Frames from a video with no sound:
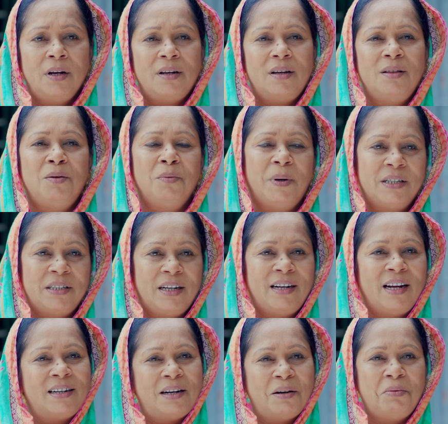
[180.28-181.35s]
কিন্তু বাজান
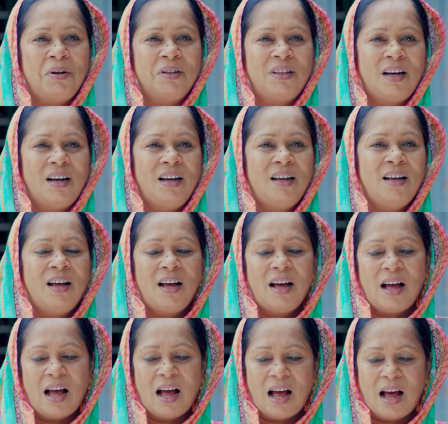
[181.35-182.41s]
একটা কথা
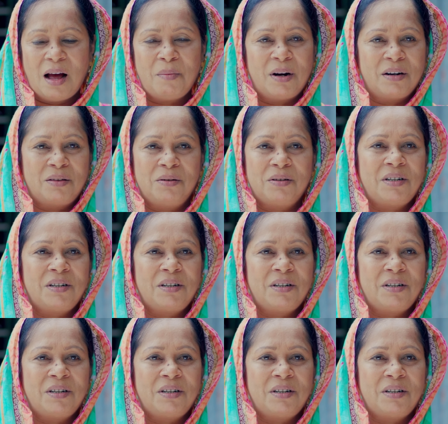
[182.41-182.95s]
আমার তো